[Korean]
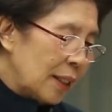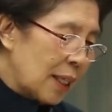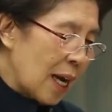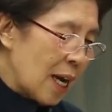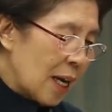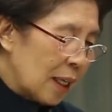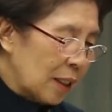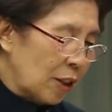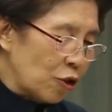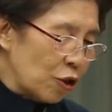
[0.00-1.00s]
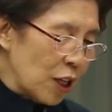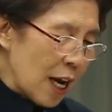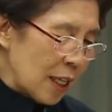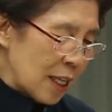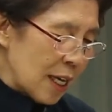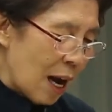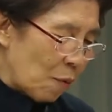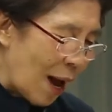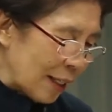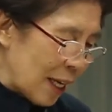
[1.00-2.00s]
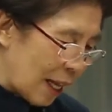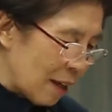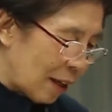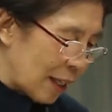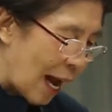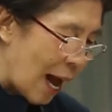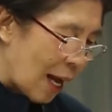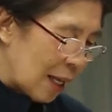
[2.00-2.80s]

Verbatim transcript: 이제 그 중에 네가 왕이 될 거다